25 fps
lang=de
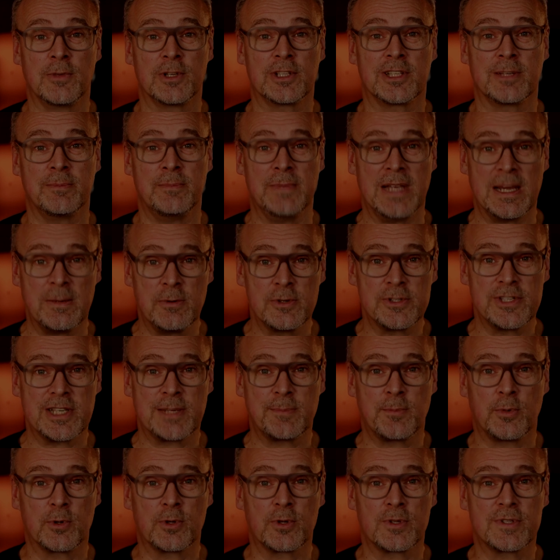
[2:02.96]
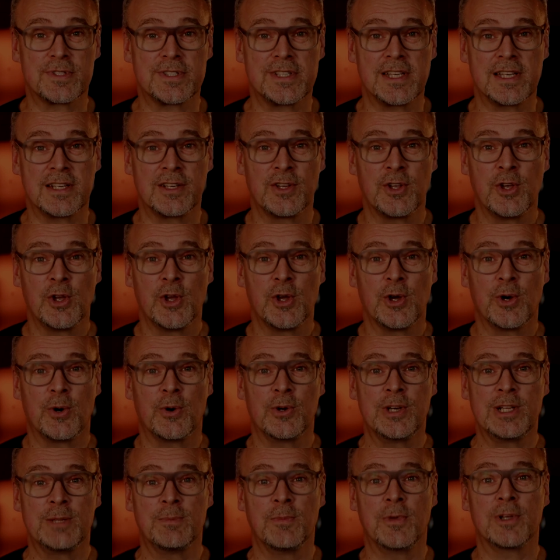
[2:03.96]
möchte mehr Musik produzieren
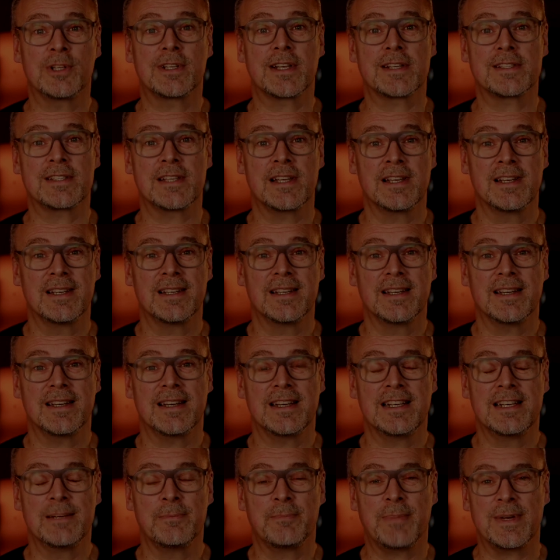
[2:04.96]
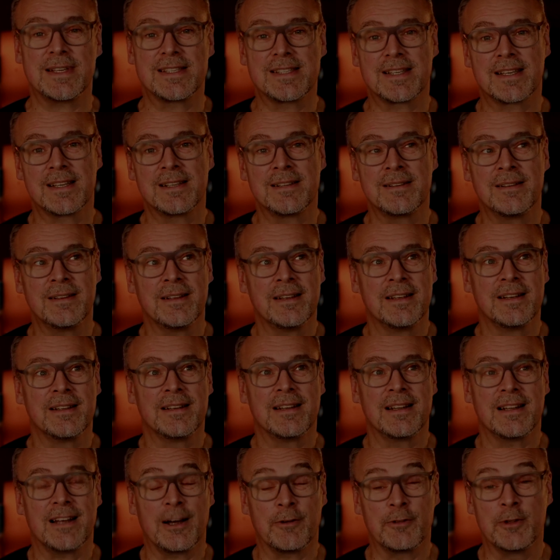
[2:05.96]
und ich möchte das in einem besseren,
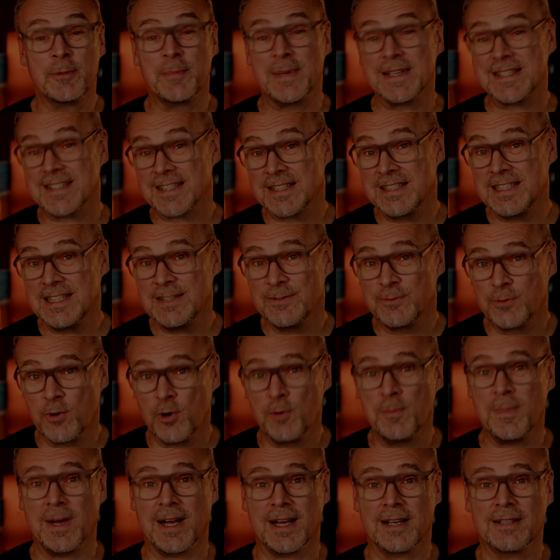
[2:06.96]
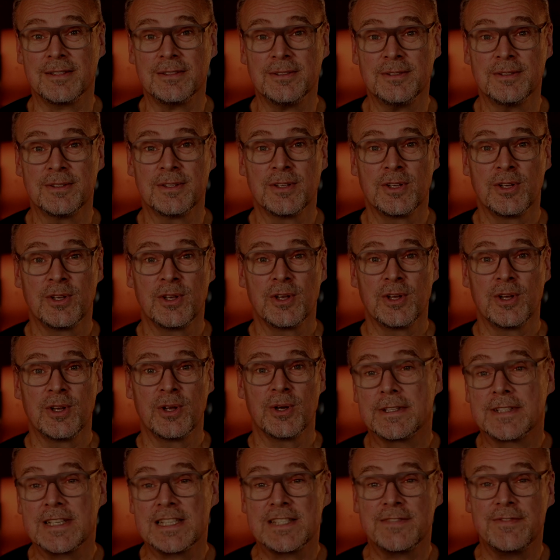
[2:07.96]
auf einem besseren Niveau machen.
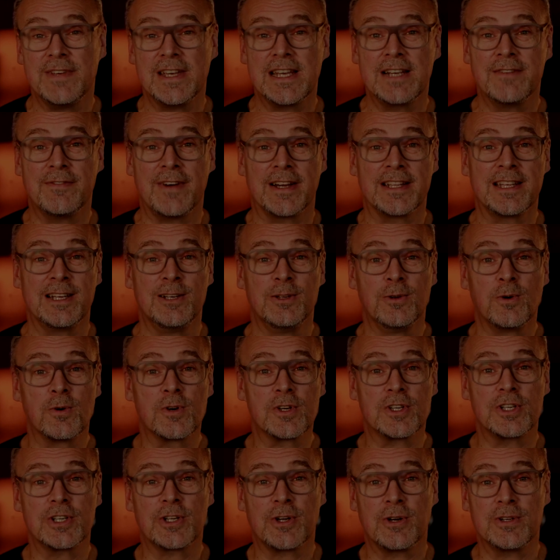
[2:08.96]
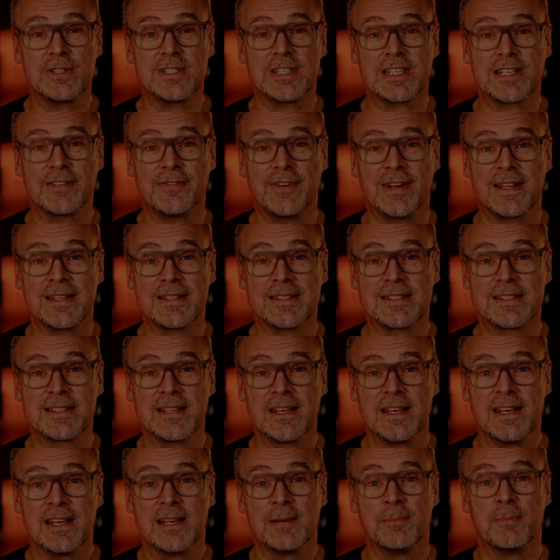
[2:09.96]
Deswegen war die logische
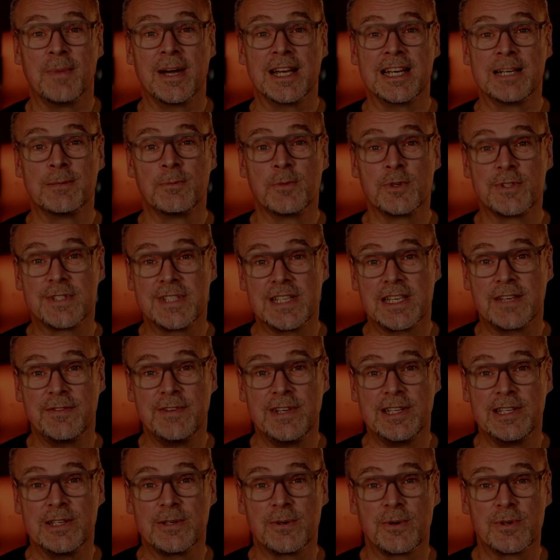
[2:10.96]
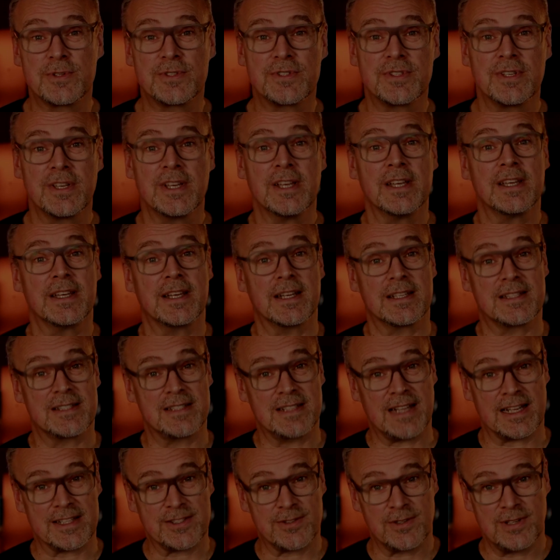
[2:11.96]
Konsequenz, meine Musikvideos
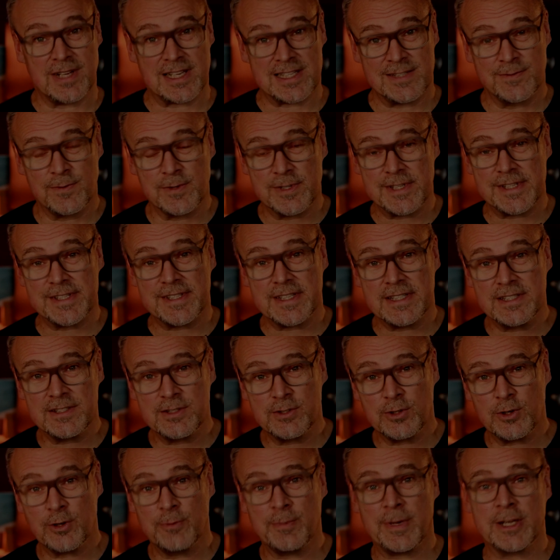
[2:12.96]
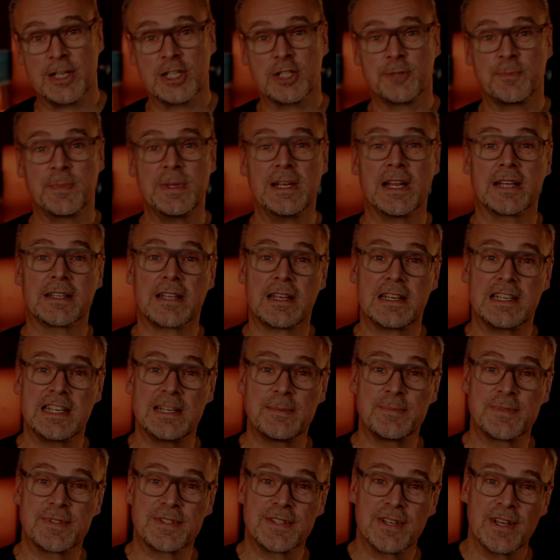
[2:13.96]
jetzt da zu lassen, wo sie sind um meine
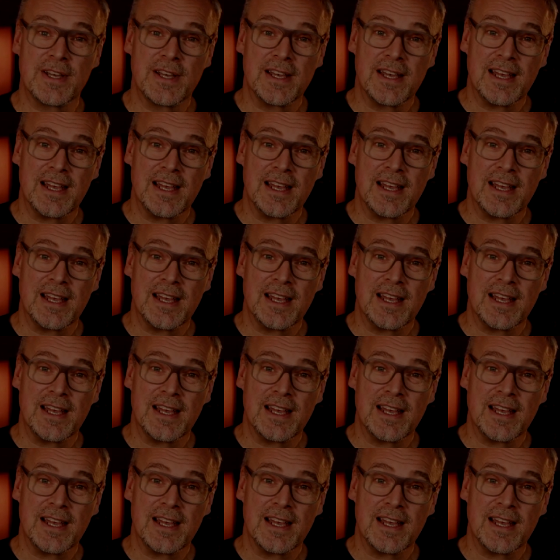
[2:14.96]
Spielleiter-Tipps